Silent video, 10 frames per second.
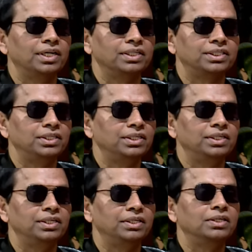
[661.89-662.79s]
আছি
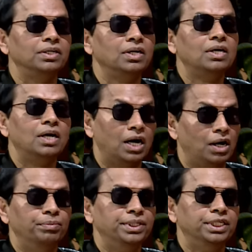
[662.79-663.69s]

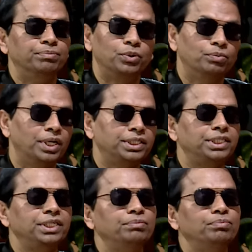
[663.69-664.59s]
আমি যে প্রবাসী